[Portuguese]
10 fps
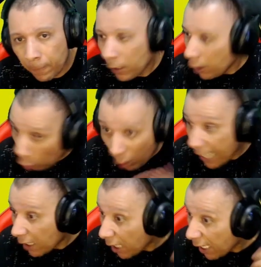E eu ganhei
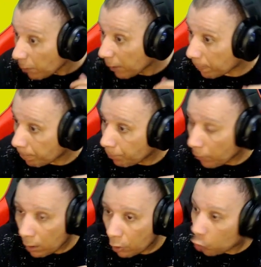as três, mano.
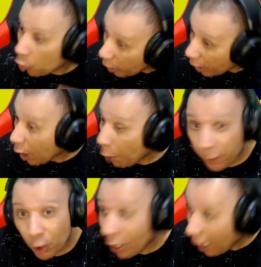Só que o que, que eu fiz?
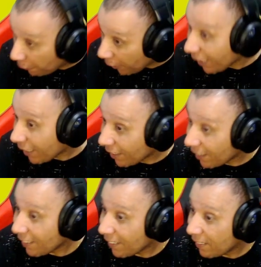Eu gravei.
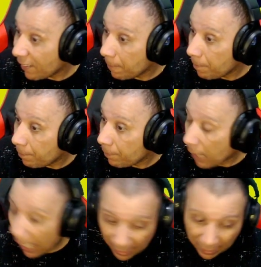
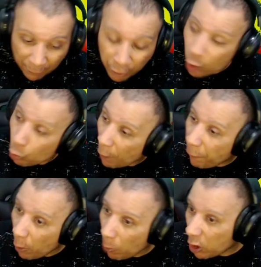Aí na live de
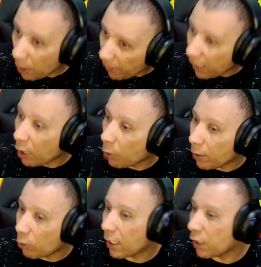segunda-feira eu mostrei pra galera como é que
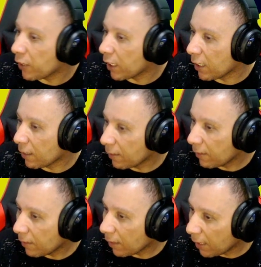eu classifiquei,
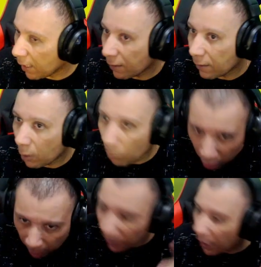tá ligado? Eu
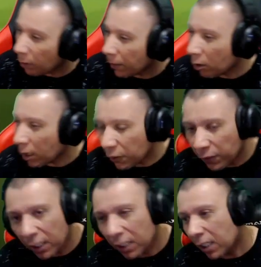mostrei pra como é que eu
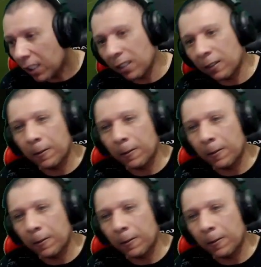classifiquei, tá ligado?